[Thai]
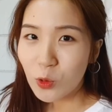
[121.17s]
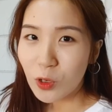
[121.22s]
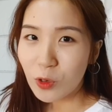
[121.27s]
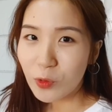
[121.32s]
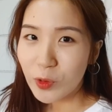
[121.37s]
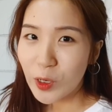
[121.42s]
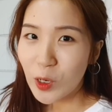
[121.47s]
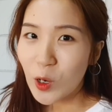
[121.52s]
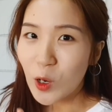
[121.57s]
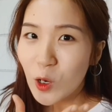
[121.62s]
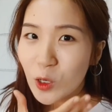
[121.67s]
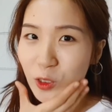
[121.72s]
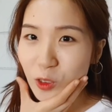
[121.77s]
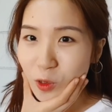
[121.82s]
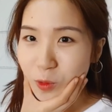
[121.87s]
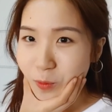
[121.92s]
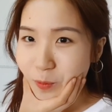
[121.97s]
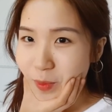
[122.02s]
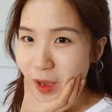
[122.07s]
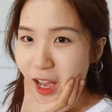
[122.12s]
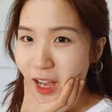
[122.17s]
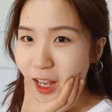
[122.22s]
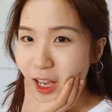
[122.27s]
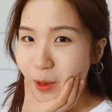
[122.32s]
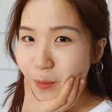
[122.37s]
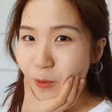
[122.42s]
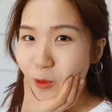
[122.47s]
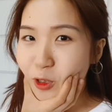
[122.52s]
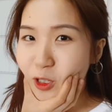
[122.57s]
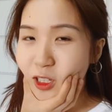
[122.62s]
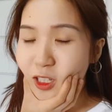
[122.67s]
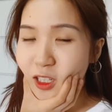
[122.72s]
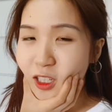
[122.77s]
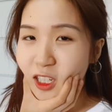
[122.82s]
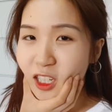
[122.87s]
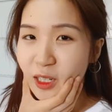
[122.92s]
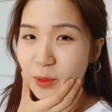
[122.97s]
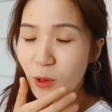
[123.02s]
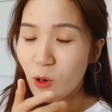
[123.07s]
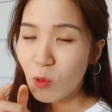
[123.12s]
ตรวจวิเคราะห์ช่องปากทั้งหมดเล
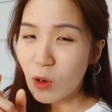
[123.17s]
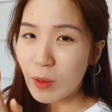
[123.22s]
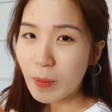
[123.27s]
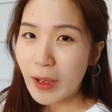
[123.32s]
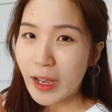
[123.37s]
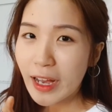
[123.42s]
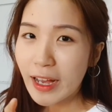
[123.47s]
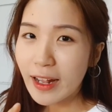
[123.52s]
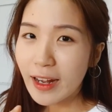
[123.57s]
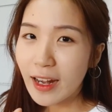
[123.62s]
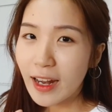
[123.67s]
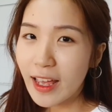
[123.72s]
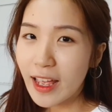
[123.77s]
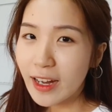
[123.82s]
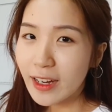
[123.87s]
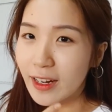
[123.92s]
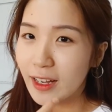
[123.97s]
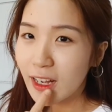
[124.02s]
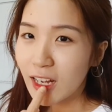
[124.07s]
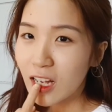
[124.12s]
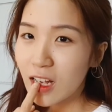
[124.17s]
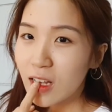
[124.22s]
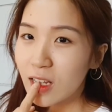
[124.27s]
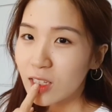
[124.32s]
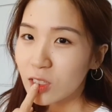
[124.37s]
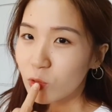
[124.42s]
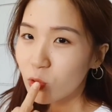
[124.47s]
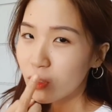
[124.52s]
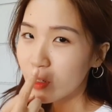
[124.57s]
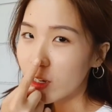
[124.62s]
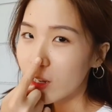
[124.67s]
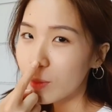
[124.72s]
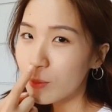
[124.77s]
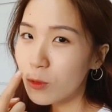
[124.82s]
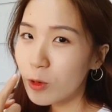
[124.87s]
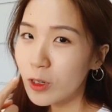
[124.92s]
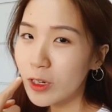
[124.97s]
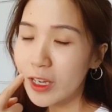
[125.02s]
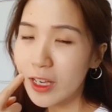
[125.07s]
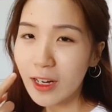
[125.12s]
ยเพราะว่ามาครั้งแรกนะคะตรวจทั้ง
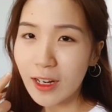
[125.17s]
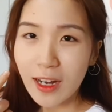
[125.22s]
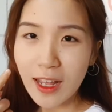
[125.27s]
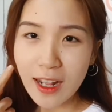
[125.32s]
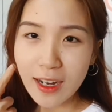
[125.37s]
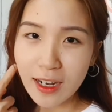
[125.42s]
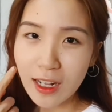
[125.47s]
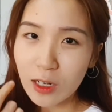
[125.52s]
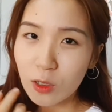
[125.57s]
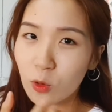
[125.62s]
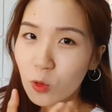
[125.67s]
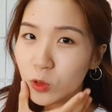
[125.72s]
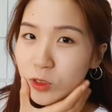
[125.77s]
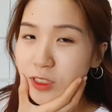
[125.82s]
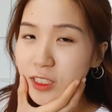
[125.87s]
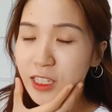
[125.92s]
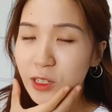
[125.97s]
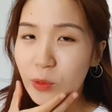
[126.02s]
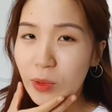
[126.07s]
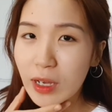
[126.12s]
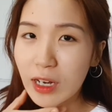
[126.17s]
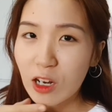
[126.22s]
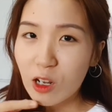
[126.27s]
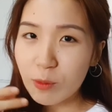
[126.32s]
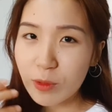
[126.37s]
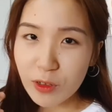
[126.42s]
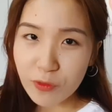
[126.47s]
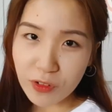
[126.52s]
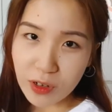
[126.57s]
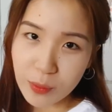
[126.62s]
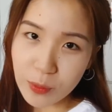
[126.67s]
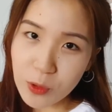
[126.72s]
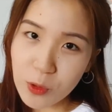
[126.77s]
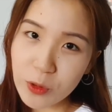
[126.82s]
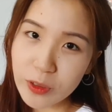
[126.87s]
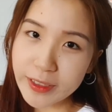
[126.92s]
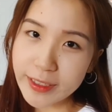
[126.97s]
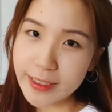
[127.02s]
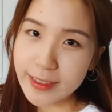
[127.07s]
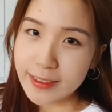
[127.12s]
บนทั้งล่างทั้งทุกซี่ว่าเรามีฟัน
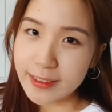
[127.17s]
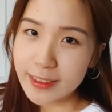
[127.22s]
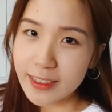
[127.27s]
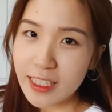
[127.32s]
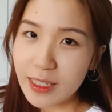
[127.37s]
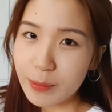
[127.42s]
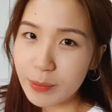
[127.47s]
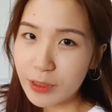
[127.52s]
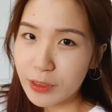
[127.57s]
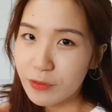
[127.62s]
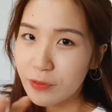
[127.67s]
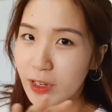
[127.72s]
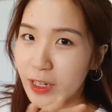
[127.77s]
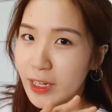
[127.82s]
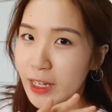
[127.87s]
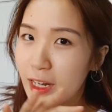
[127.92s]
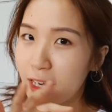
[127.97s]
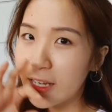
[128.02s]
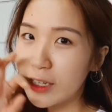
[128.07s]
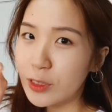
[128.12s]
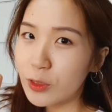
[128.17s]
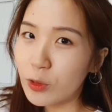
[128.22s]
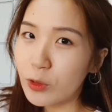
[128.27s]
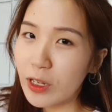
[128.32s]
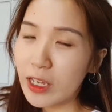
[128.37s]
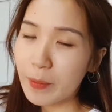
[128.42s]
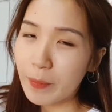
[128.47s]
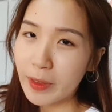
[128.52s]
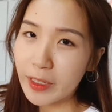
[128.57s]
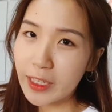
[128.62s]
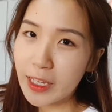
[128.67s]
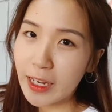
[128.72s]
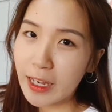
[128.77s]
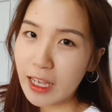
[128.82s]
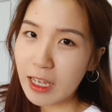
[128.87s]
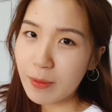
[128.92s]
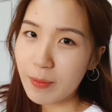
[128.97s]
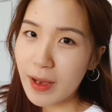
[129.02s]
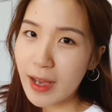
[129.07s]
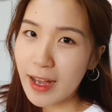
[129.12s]
ผุกี่ซี่มีฟันอะไรตรงไหนเป็นยัง
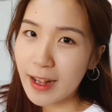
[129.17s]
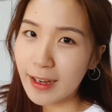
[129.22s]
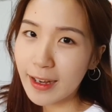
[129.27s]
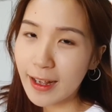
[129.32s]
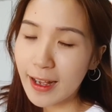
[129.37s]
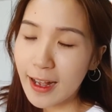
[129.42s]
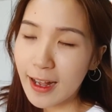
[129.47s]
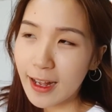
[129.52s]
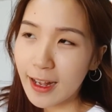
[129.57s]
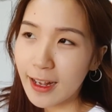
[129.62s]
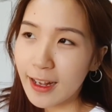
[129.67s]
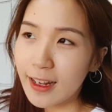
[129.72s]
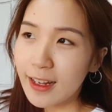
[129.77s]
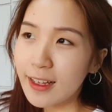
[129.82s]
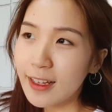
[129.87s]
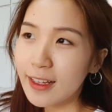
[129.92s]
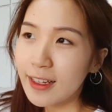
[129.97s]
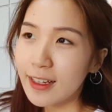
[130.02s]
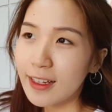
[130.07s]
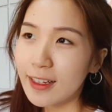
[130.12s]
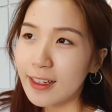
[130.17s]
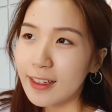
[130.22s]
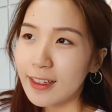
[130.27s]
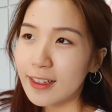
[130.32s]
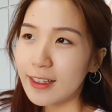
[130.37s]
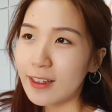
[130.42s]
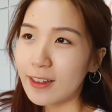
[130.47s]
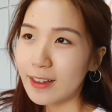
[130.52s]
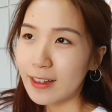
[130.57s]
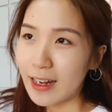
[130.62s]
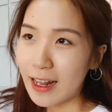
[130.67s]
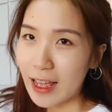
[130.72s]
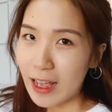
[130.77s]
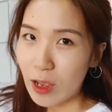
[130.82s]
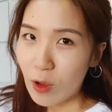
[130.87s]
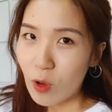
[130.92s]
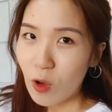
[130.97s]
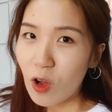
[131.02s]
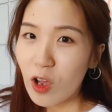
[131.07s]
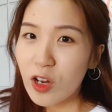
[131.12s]
ไงบ้างนะคะแล้
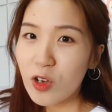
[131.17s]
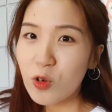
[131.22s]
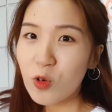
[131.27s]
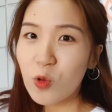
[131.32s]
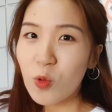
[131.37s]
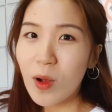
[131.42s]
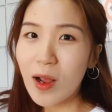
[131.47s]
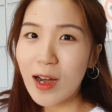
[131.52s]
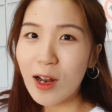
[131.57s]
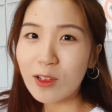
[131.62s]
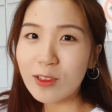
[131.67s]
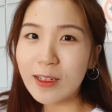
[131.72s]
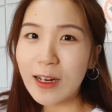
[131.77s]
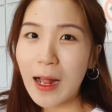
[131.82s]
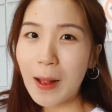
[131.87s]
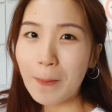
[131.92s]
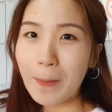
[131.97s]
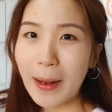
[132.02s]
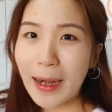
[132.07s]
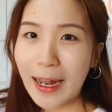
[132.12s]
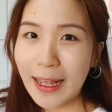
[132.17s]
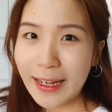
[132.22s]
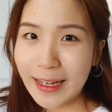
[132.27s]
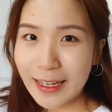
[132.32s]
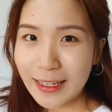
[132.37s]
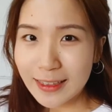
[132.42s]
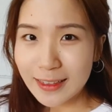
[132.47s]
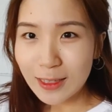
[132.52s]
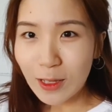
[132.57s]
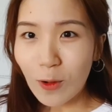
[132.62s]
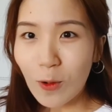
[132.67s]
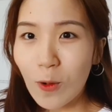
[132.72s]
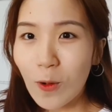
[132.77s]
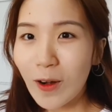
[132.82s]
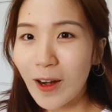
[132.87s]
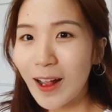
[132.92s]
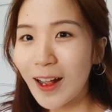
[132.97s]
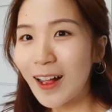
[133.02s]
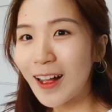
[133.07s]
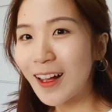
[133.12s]
วค่อยดูว่าเราจะทำอะไรกันต่อ
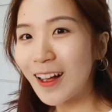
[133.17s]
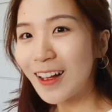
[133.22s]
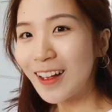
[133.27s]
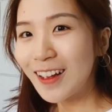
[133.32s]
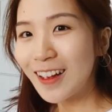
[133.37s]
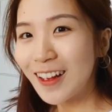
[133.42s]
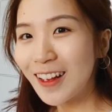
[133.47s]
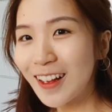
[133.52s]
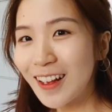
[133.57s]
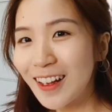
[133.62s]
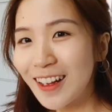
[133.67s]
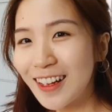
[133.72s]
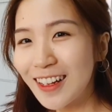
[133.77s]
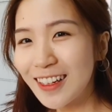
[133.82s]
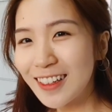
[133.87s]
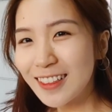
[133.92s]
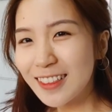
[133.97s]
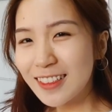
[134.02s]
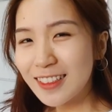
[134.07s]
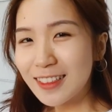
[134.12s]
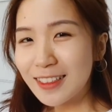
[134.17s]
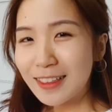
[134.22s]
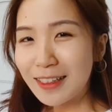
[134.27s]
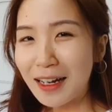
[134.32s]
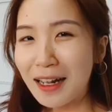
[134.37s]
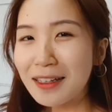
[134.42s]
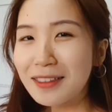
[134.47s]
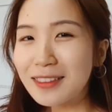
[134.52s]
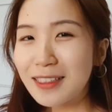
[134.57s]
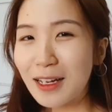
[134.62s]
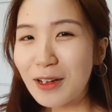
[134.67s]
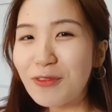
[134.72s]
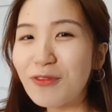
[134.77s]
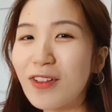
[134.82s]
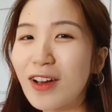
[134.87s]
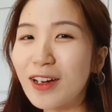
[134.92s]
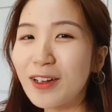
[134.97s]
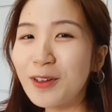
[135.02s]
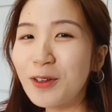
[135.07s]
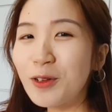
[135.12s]
นะคะรักษา
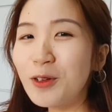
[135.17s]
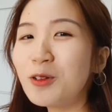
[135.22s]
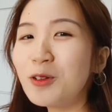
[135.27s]
ฟัน